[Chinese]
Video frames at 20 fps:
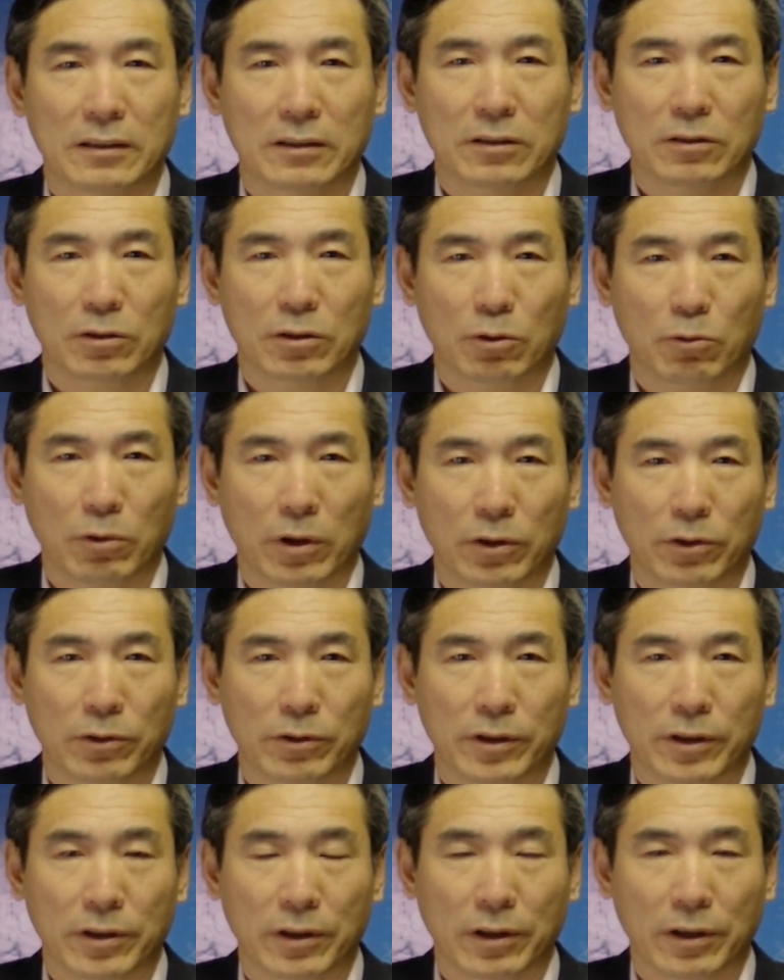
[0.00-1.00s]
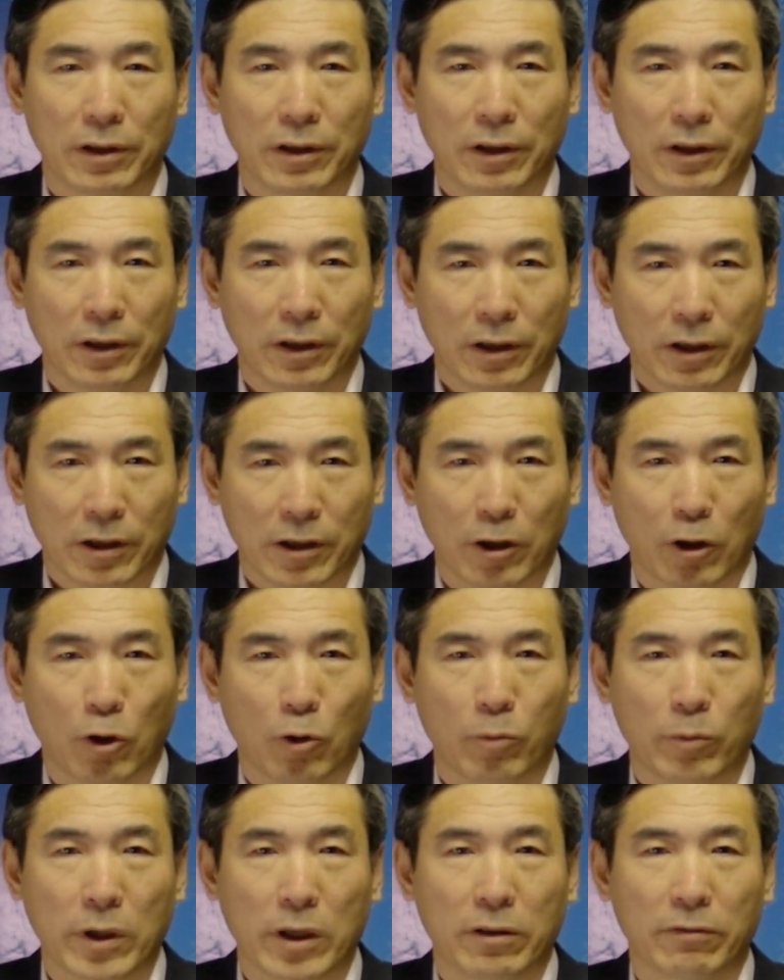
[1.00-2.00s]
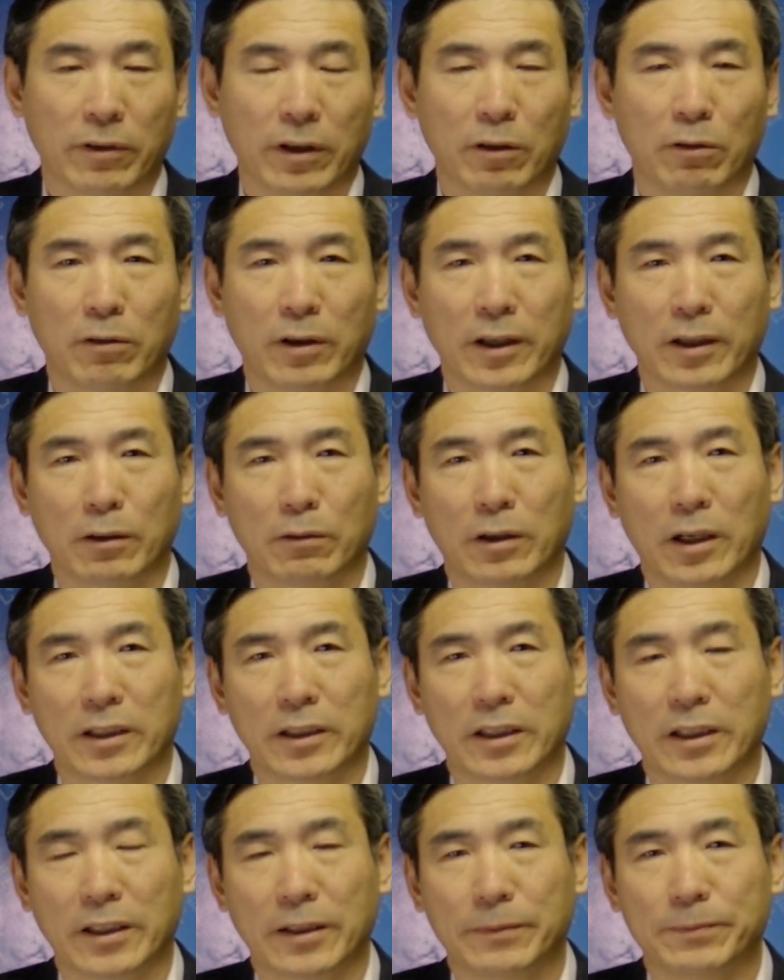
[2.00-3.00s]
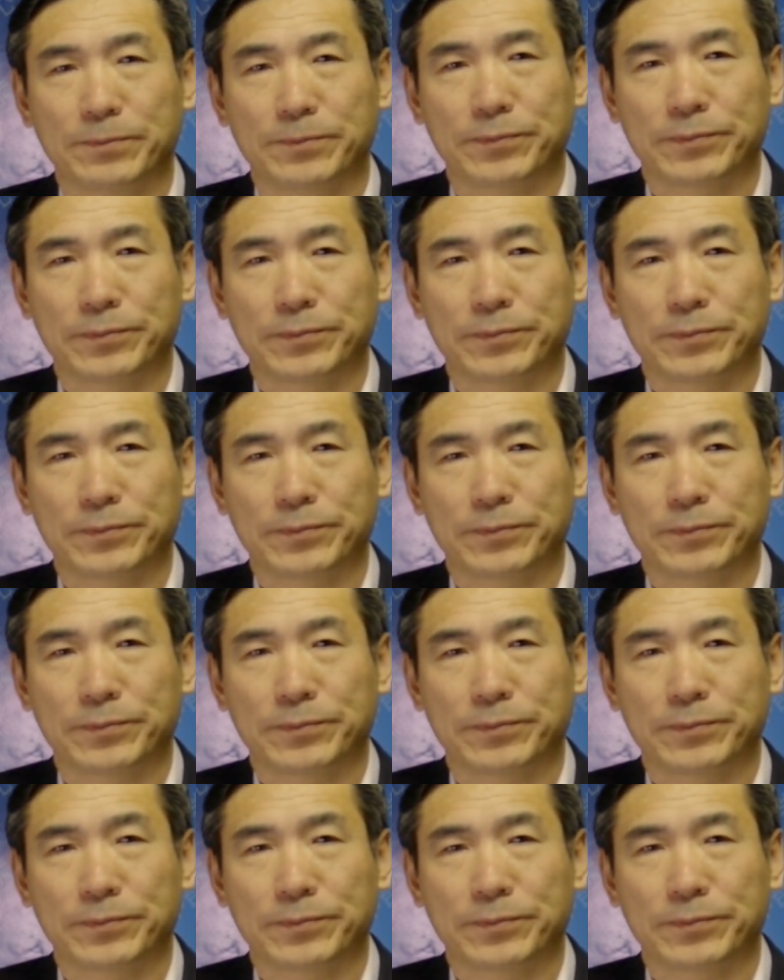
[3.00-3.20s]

就是关于这个告密文化的话题。